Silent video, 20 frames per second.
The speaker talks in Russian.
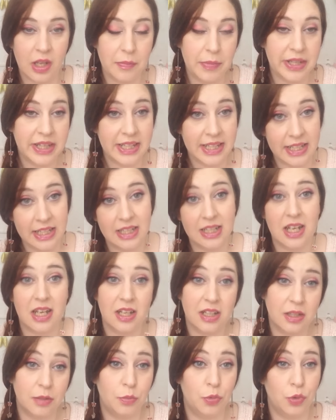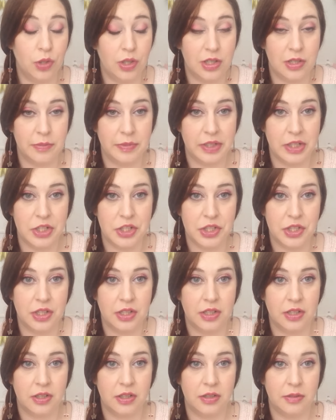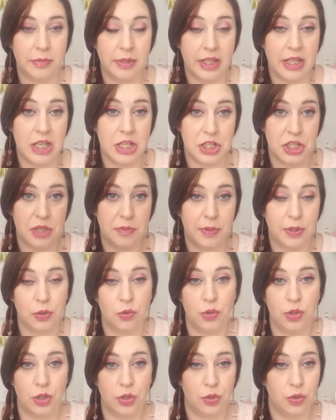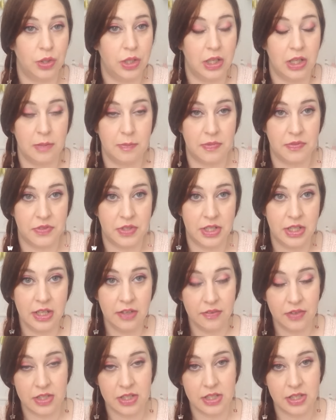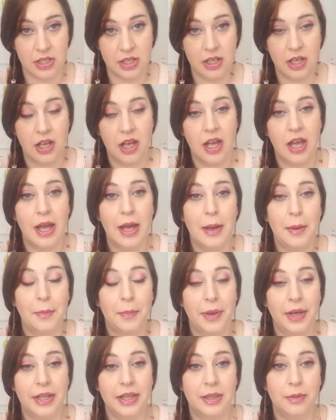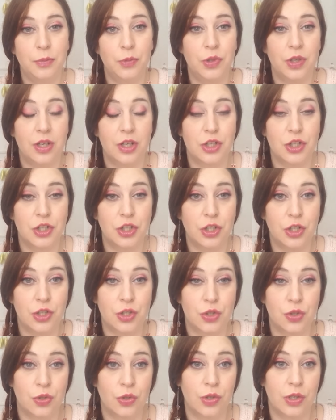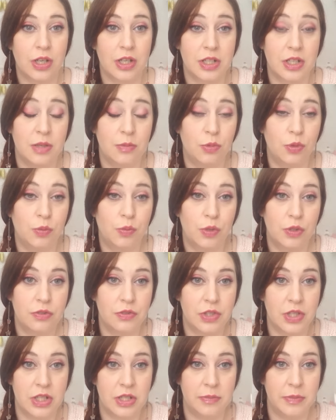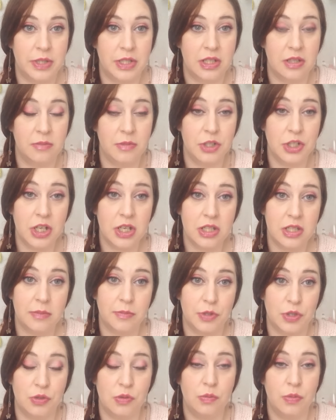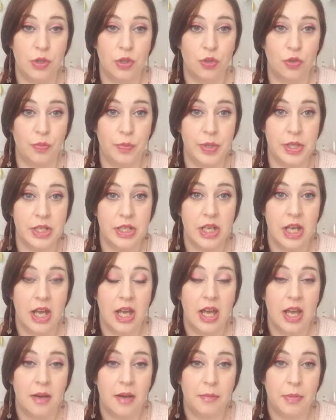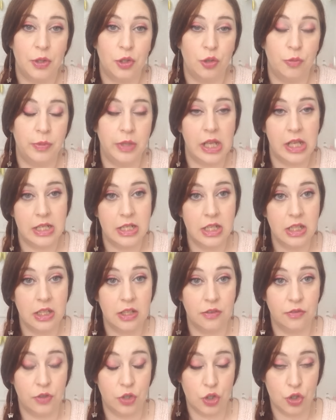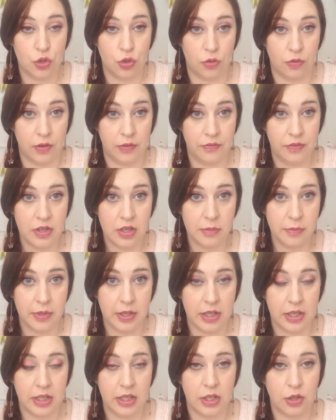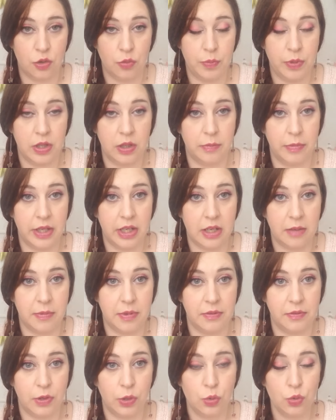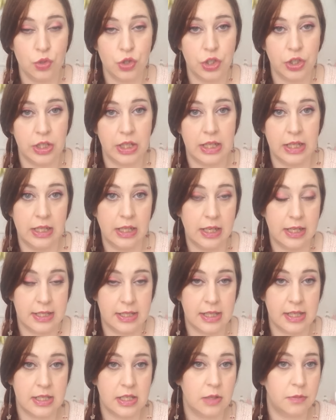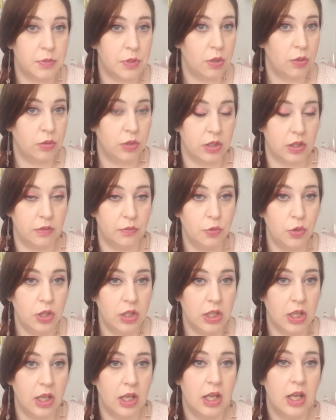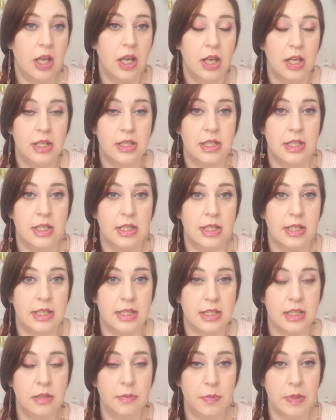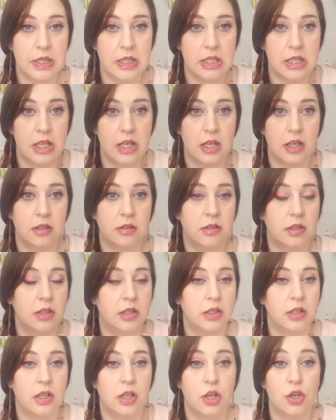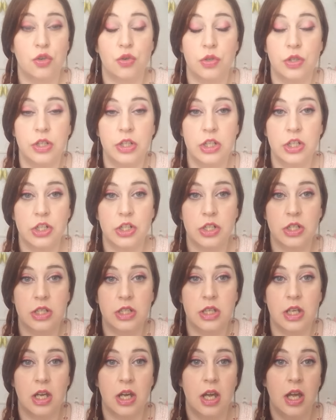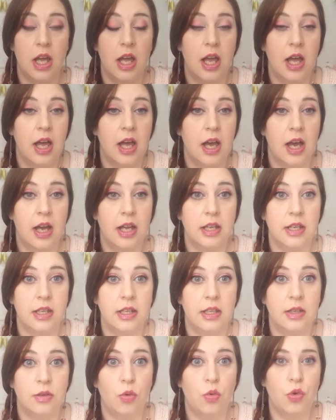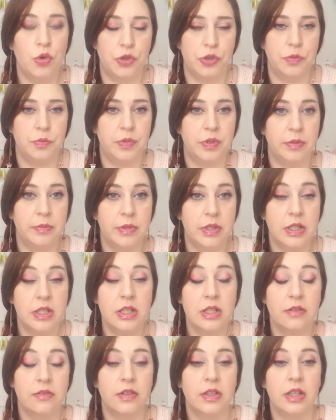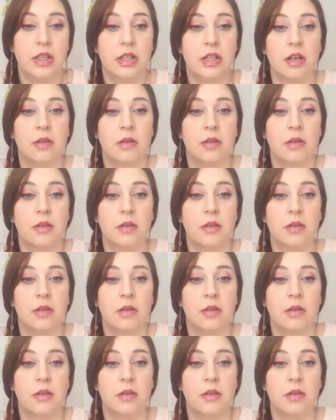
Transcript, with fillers: Опять-таки для каких-то более тематических э, макияжей они подходят, но не для повседневности. Поэтому я решила, что раз я не буду пользоваться этими тенями часто, почему бы не купить подобные оттенки в дешевой фирме. И я купила Makeup Revolution и осталась абсолютно довольна. Тени не сыпятся, они хорошо держатся, они очень пигментированные.